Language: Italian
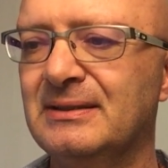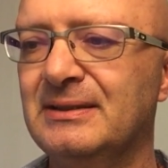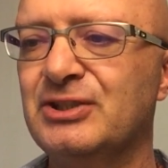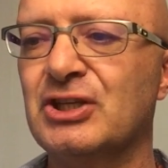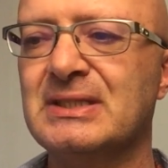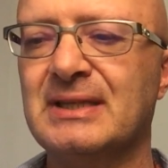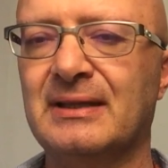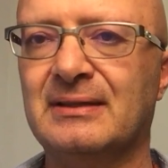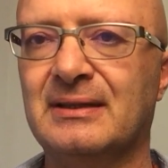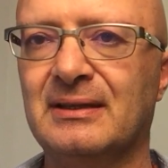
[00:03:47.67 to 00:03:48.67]

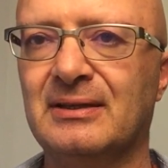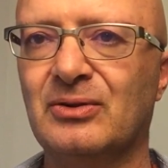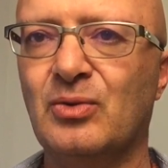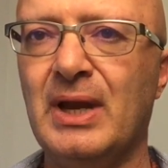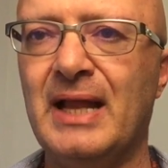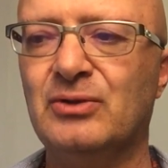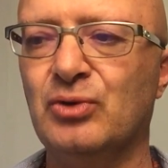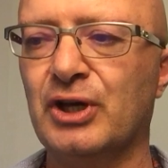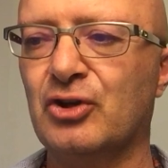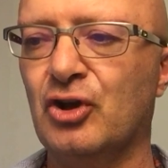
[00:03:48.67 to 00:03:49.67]
17. Qual è il
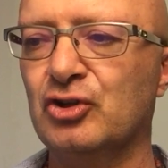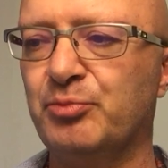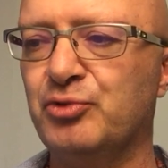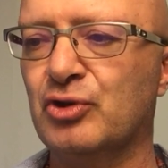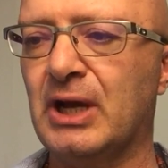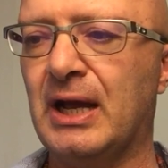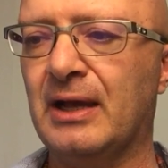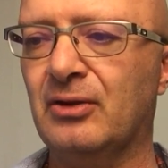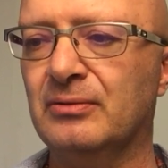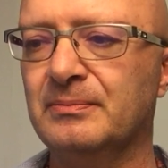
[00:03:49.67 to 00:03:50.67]
tuo ricordo più
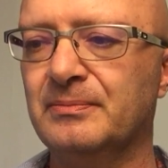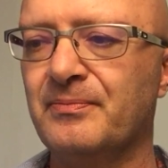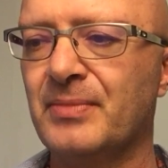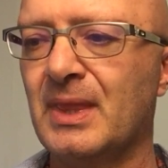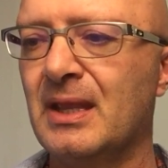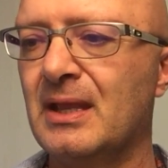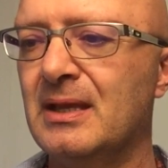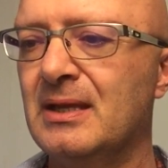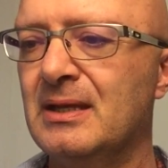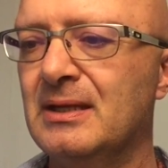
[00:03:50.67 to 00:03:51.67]
caro?
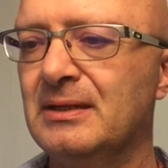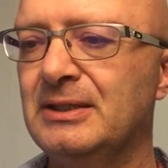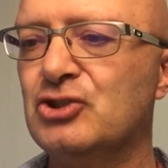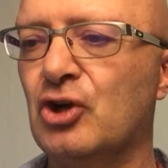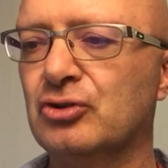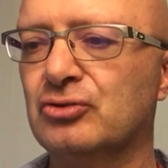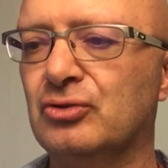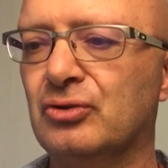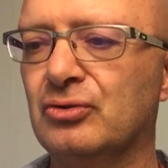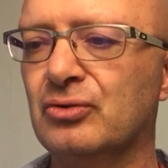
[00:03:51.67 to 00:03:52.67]

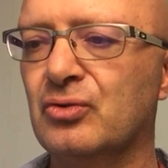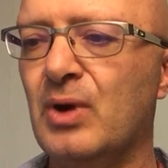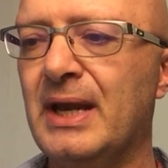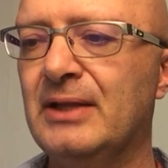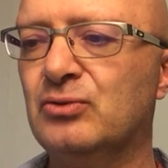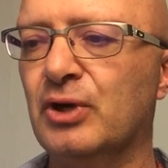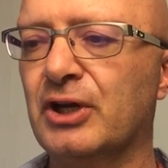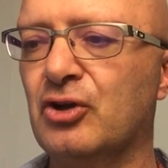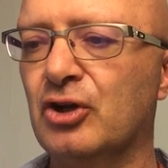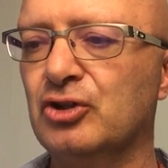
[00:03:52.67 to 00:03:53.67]
18. Qual è il tuo
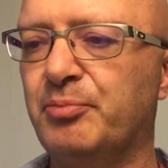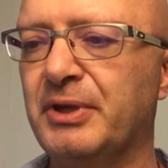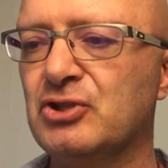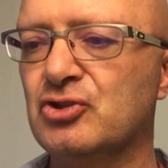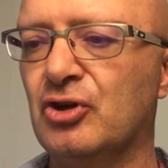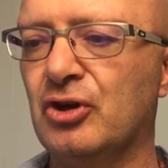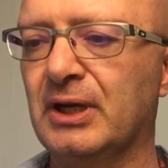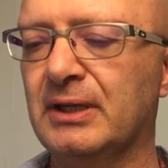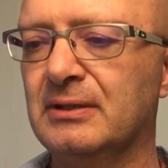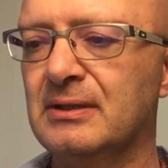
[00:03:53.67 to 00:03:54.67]
ricordo
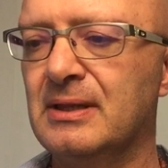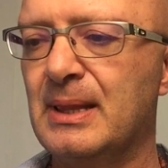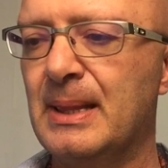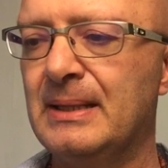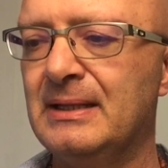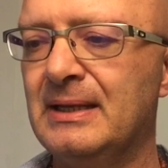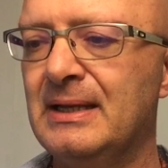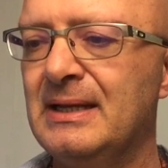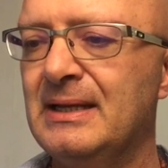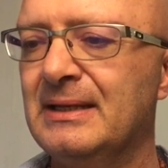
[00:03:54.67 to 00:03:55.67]
peggiore?
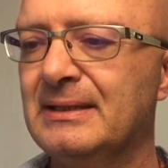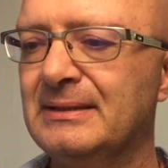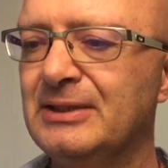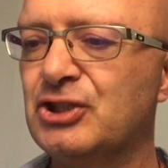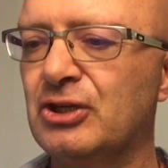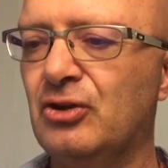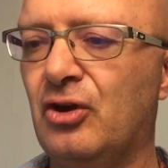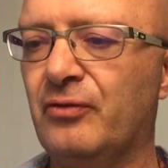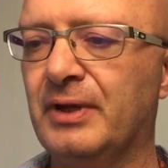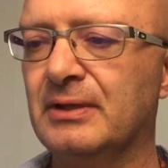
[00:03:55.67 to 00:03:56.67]

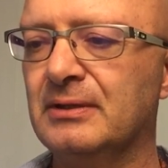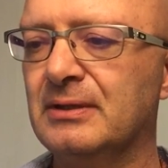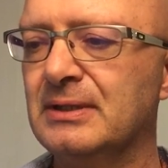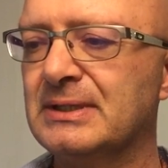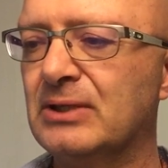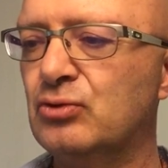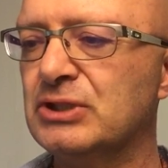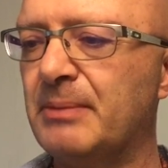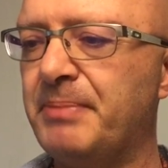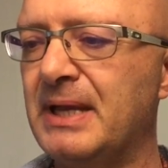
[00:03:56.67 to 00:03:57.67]
19. Se tu
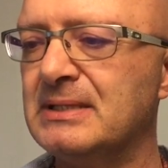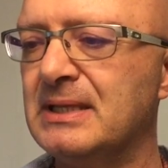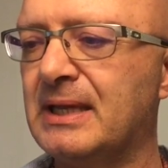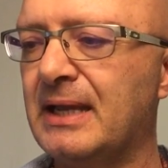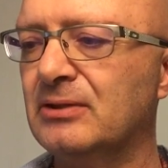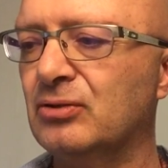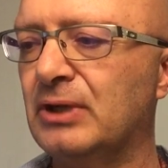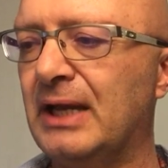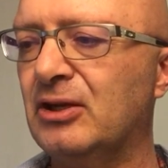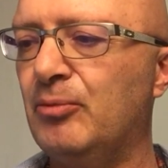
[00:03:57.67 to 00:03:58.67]
sapessi che entro
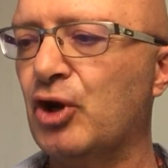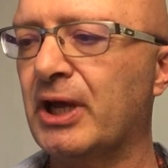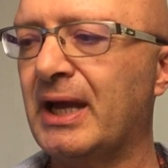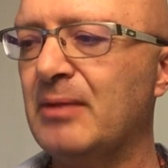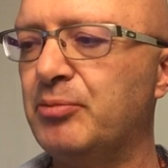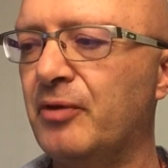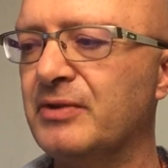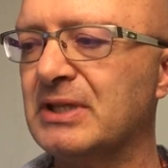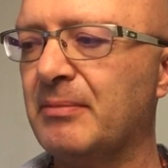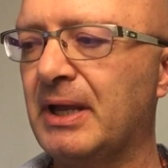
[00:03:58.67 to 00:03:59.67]
un anno morirai
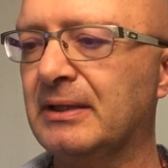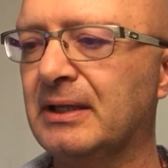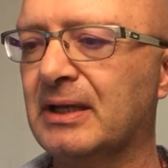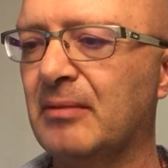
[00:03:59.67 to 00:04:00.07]
improvvisamente,